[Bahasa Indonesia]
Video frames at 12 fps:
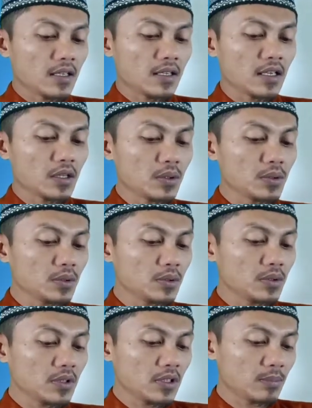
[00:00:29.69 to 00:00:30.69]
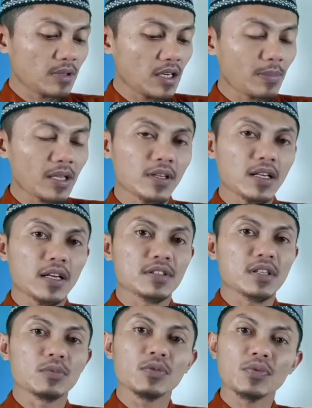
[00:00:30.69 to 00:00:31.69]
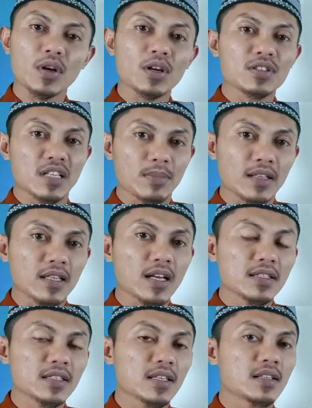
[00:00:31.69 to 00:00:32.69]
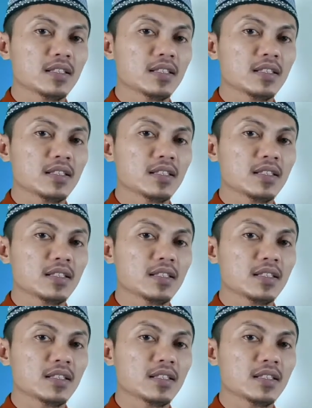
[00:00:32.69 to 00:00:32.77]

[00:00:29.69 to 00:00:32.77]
yaitu e, menempat pada isim mufrad, jamak taksir,